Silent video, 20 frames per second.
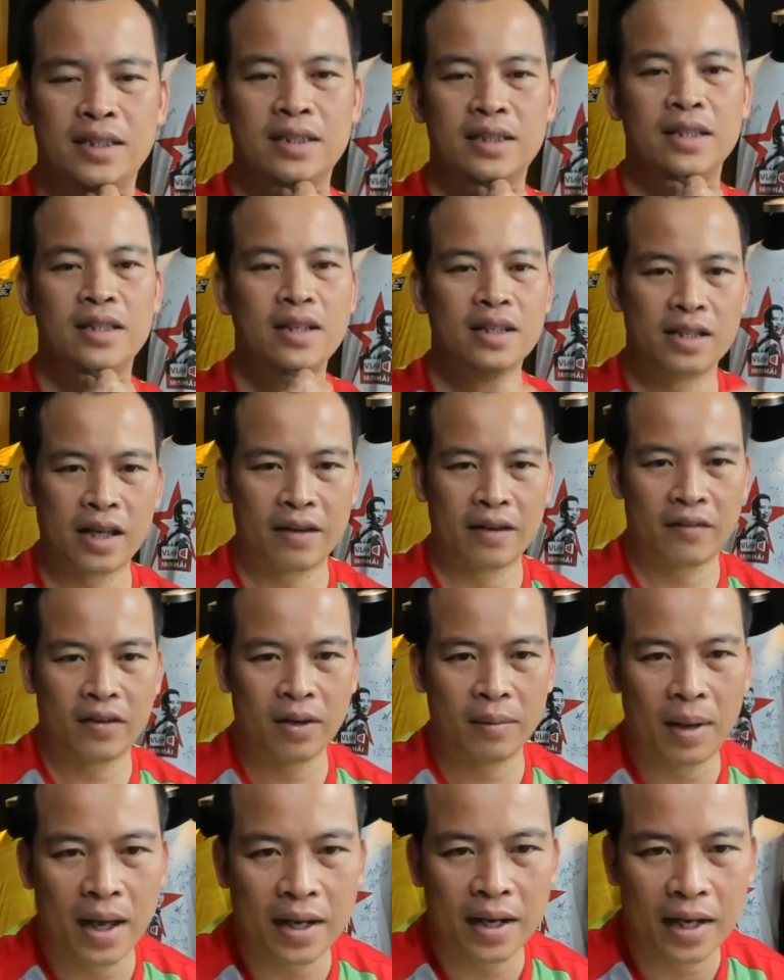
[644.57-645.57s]
chia sẻ với
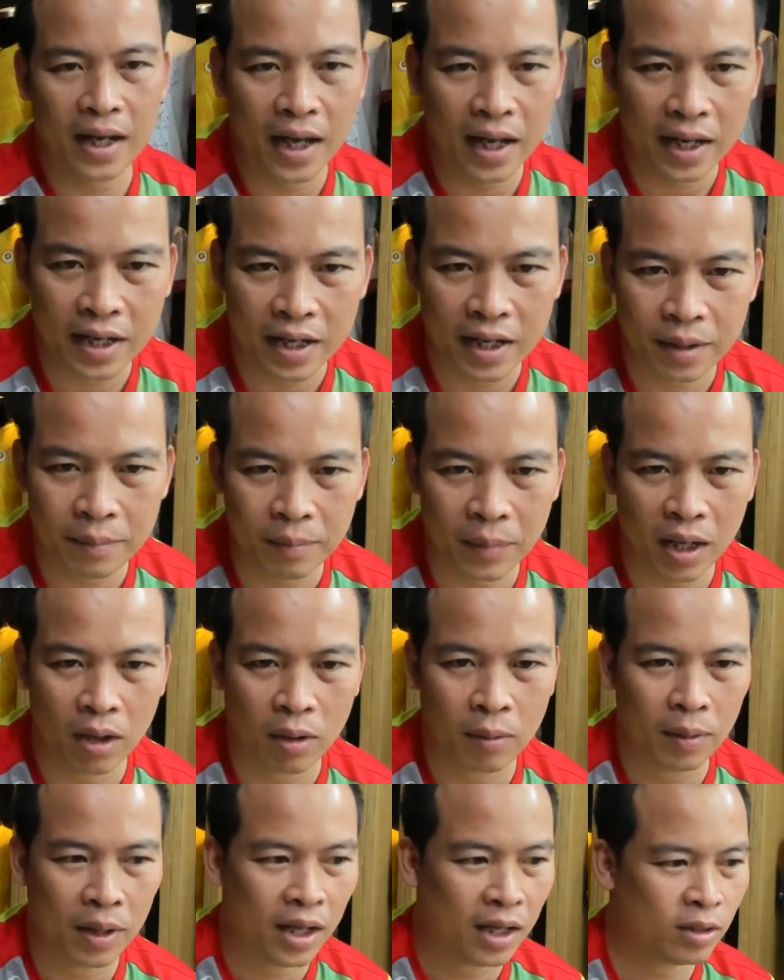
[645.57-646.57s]
các bạn đây bắt
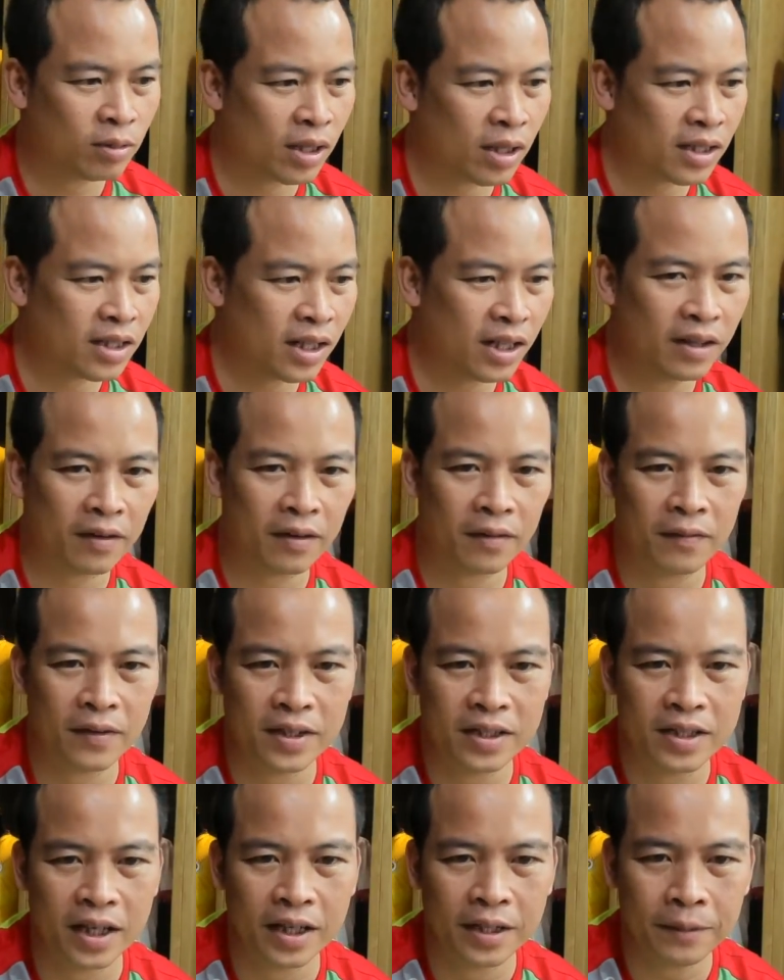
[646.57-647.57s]
đầu bây giờ chúng ta sẽ đi vào
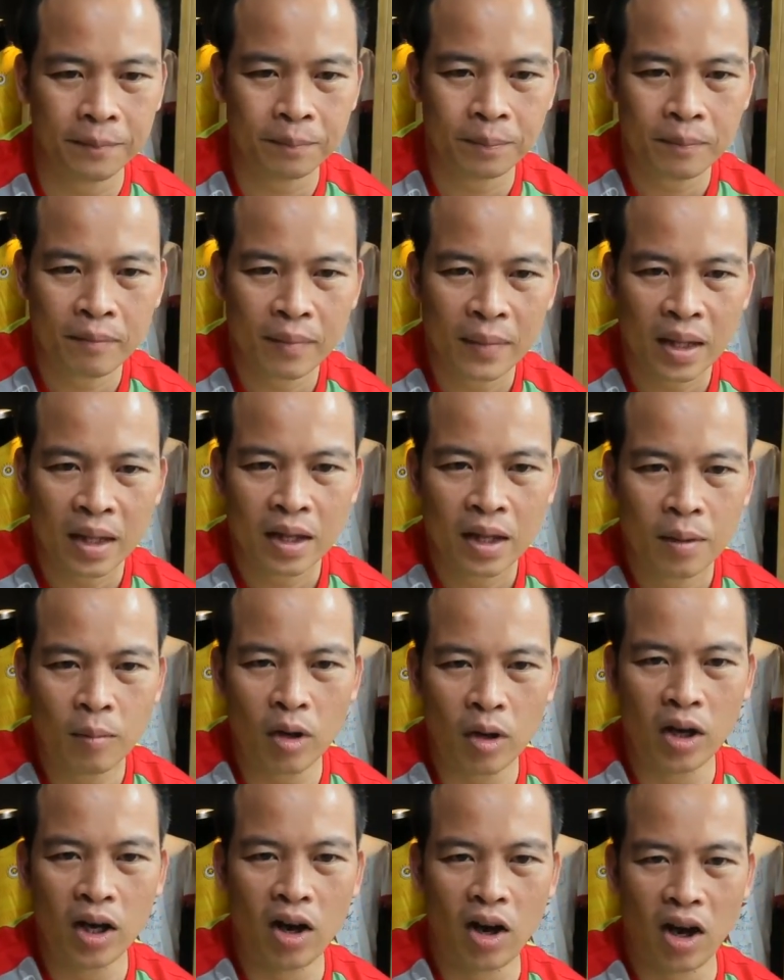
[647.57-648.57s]
phần chính
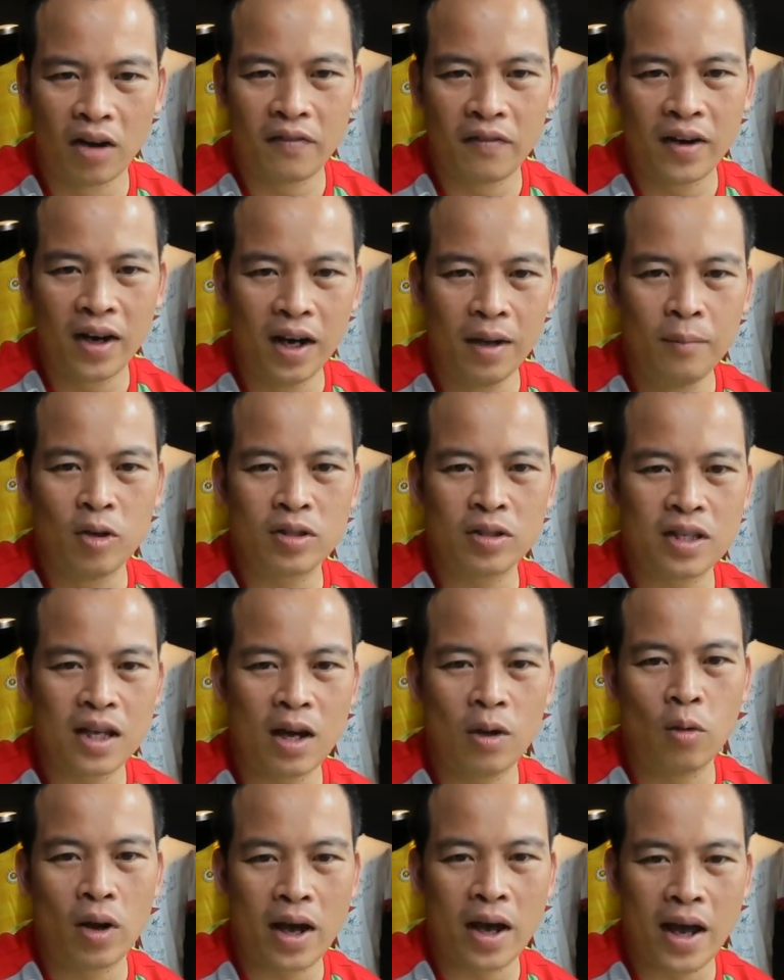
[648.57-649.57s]
mọi người hỏi là văn lâm có
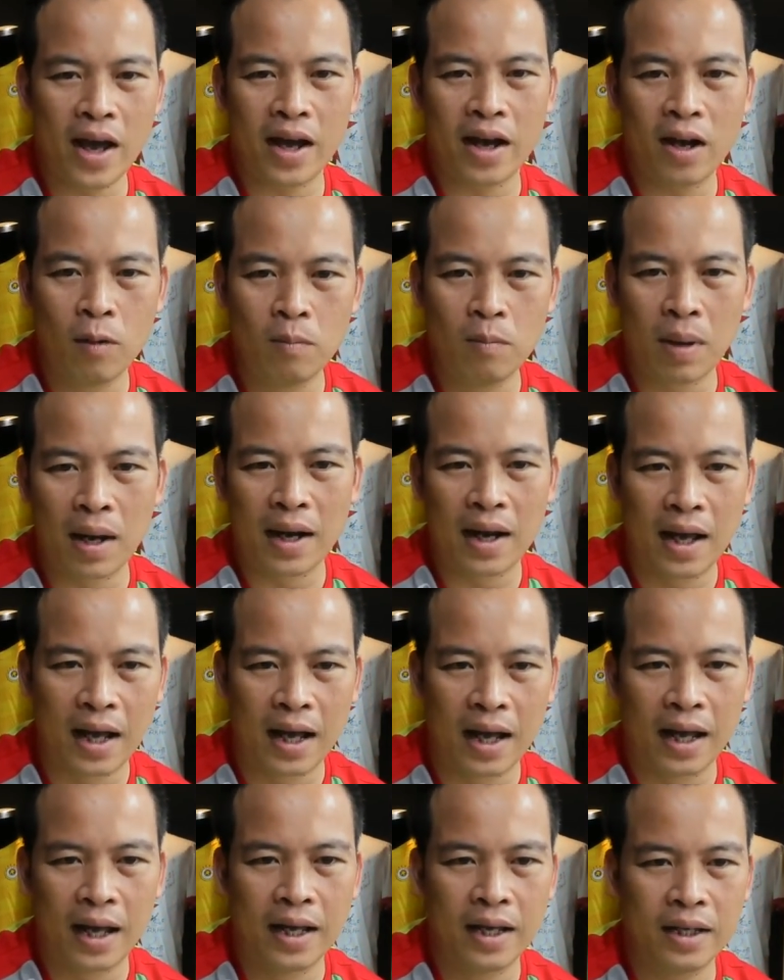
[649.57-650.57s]
sang ue không bạn
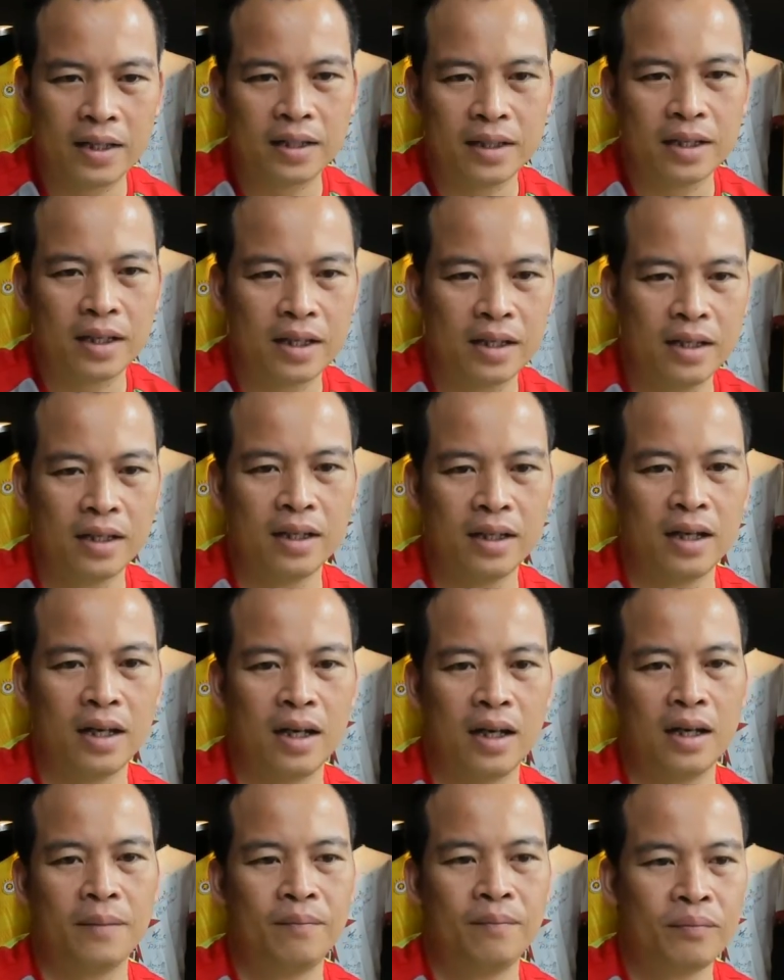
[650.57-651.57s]
hải thì
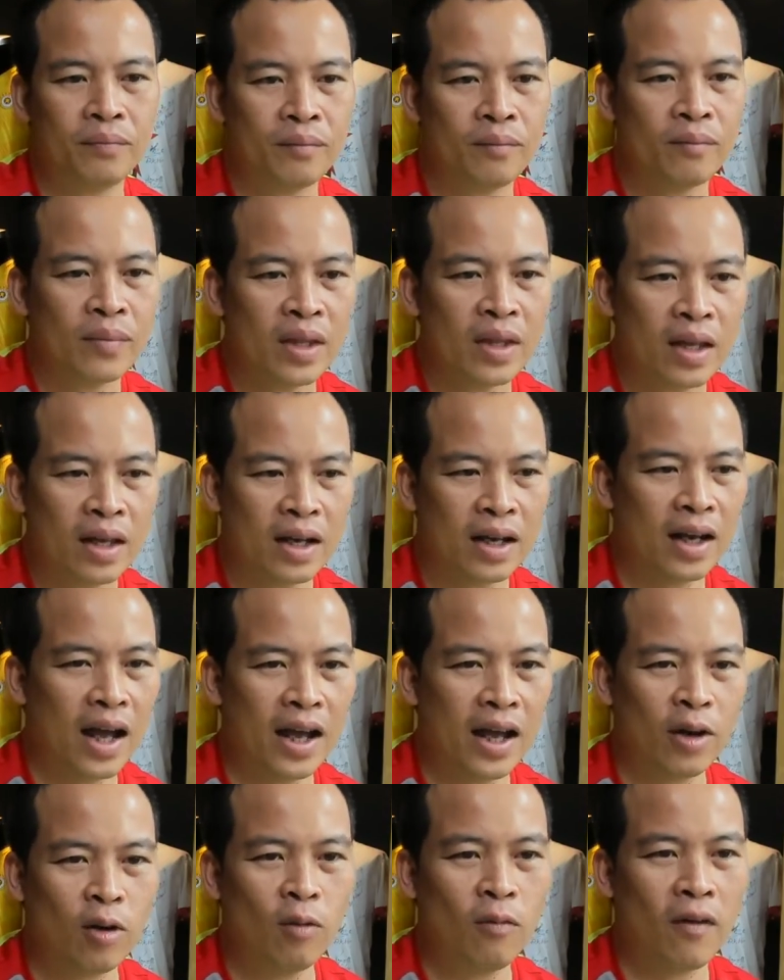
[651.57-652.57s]
à, cái
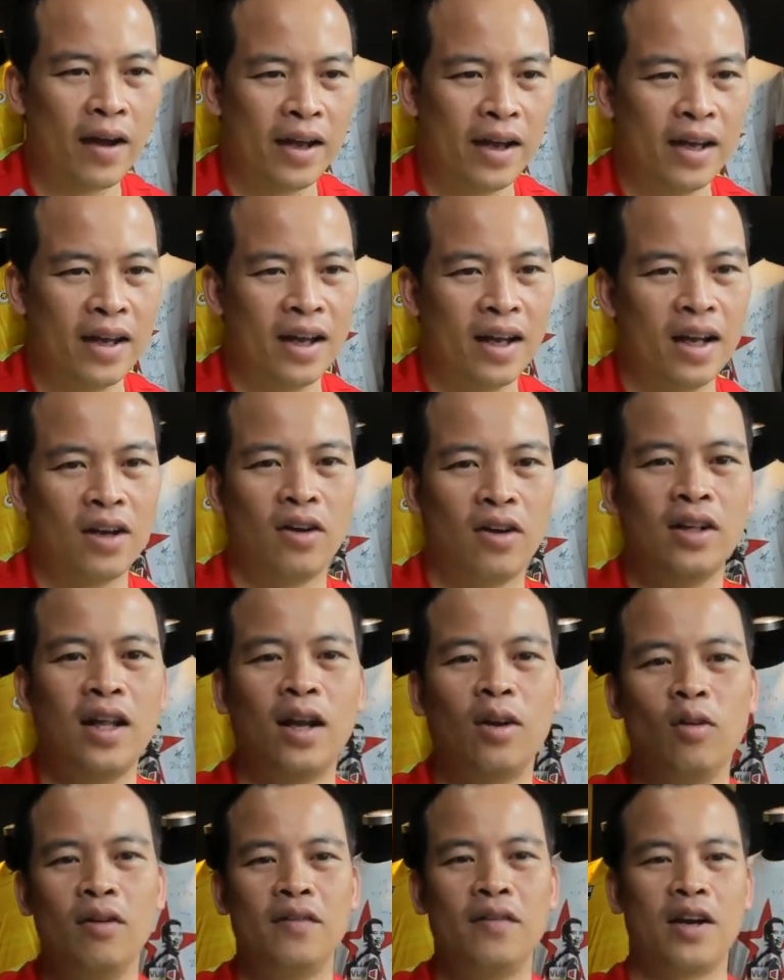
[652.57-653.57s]
này cũng phải à, nói
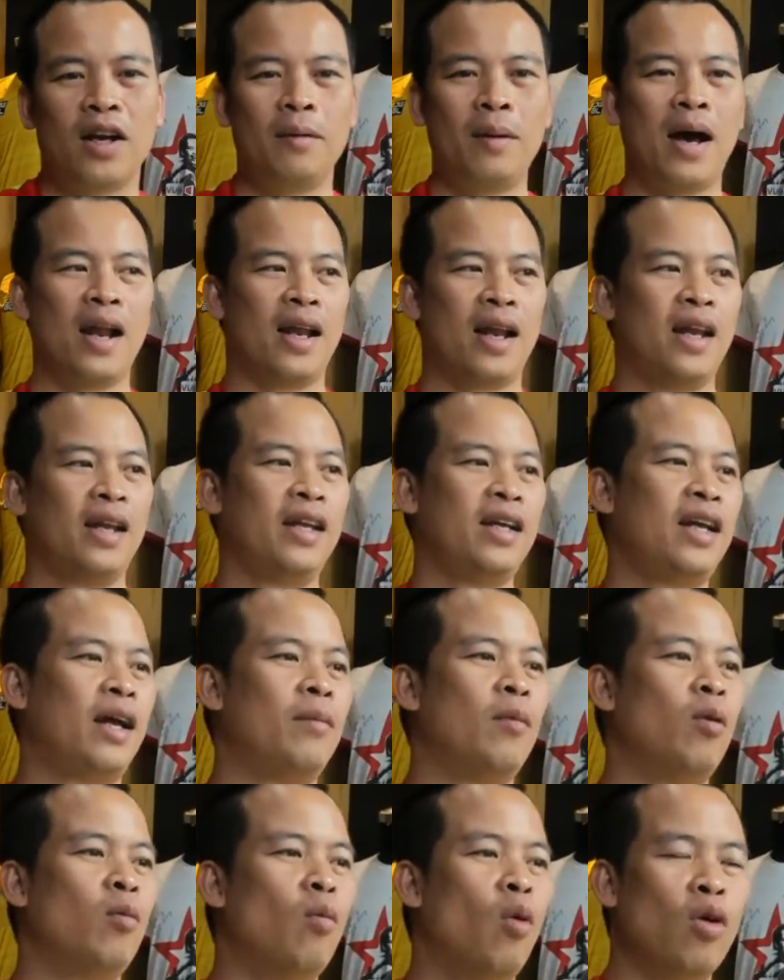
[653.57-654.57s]
thật luôn với các bạn là đến
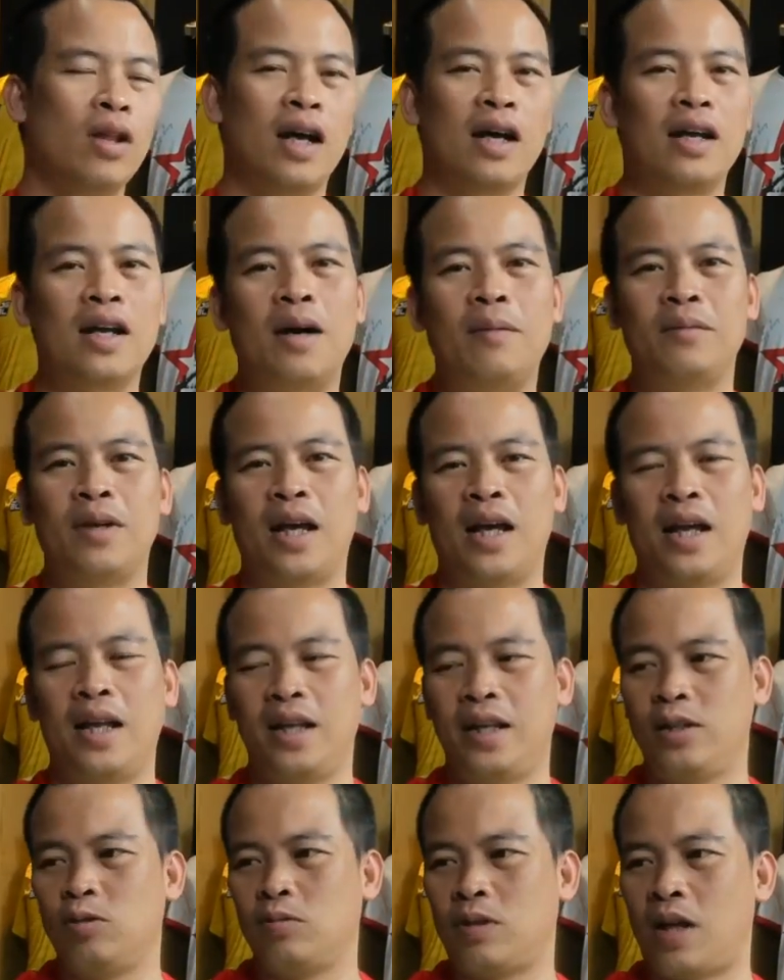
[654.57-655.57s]
ngày mùng 4 tháng 5 này
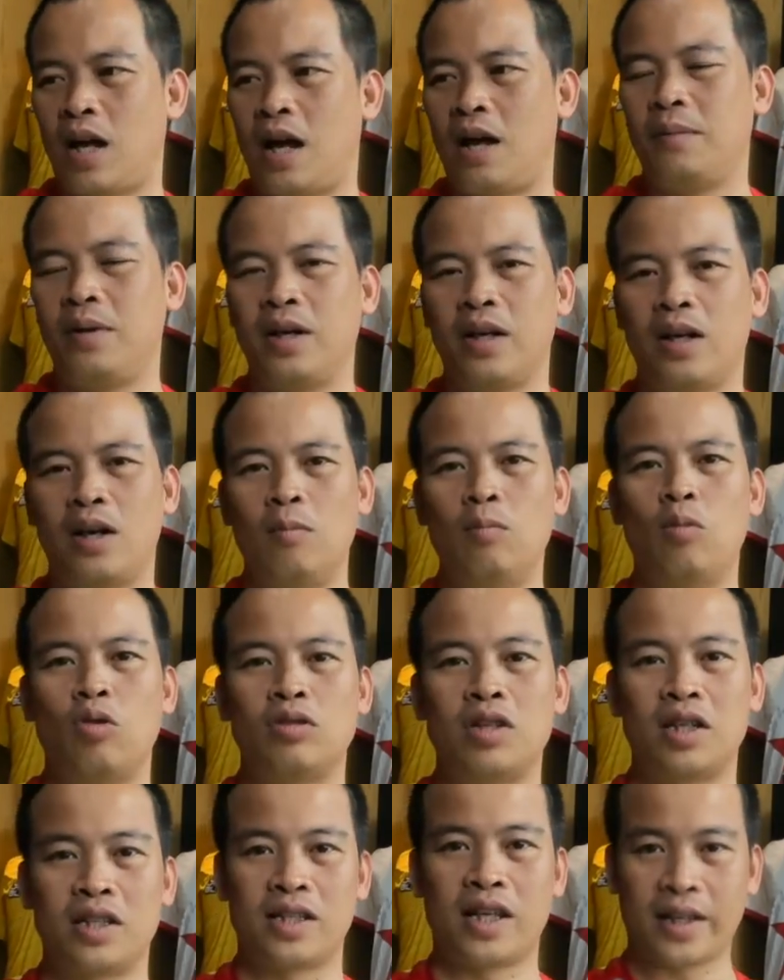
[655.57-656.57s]
thì chúng ta mới công
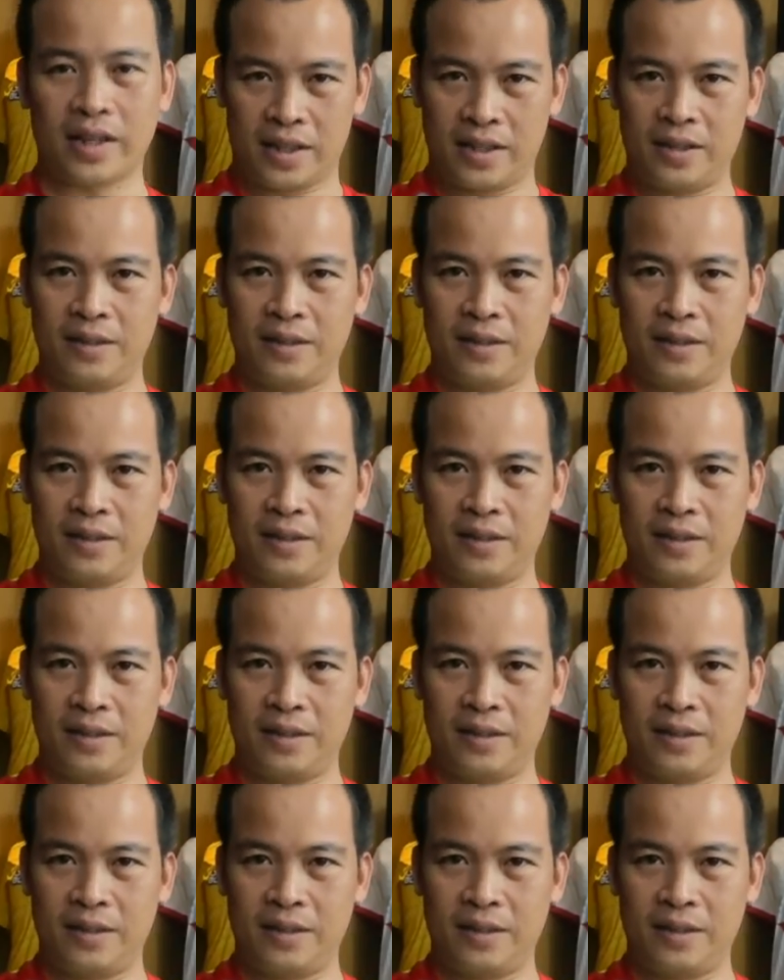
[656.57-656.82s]
bố danh sách